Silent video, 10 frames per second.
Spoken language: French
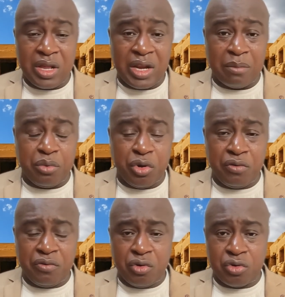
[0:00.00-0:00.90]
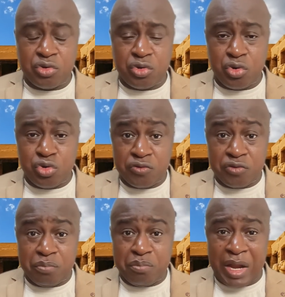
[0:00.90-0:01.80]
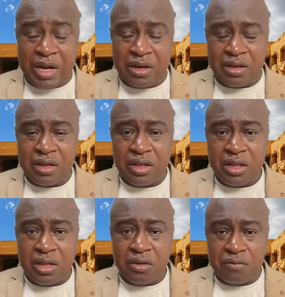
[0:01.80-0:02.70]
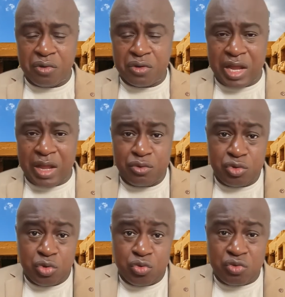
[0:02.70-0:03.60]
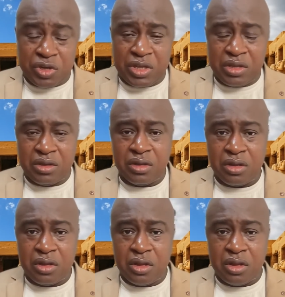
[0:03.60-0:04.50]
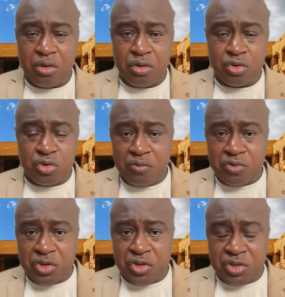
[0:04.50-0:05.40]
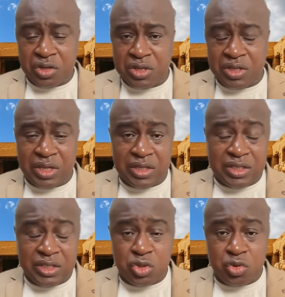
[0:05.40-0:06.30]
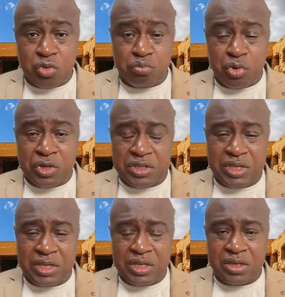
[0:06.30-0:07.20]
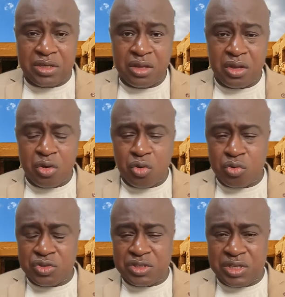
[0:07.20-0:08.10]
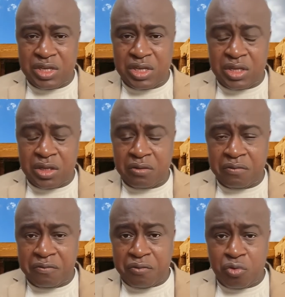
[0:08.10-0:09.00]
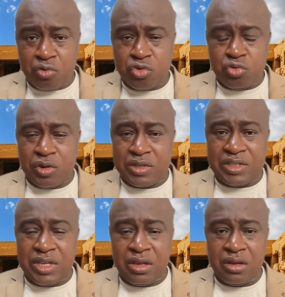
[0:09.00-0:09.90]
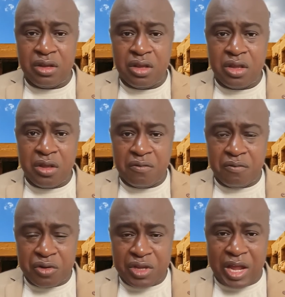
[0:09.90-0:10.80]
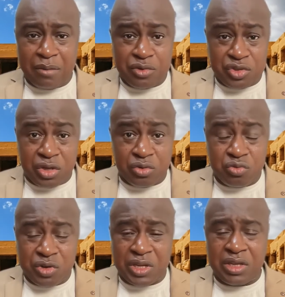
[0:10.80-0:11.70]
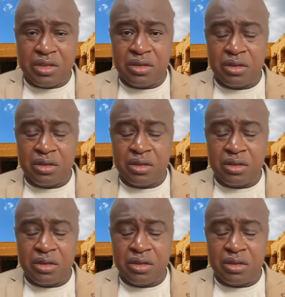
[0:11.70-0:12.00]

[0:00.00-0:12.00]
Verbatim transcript: La preuve, lorsque je vous parle votre âme se nourrit lorsque vous entendez des discours politiques, aussi faux soient-ils, votre âme s'en nourrit.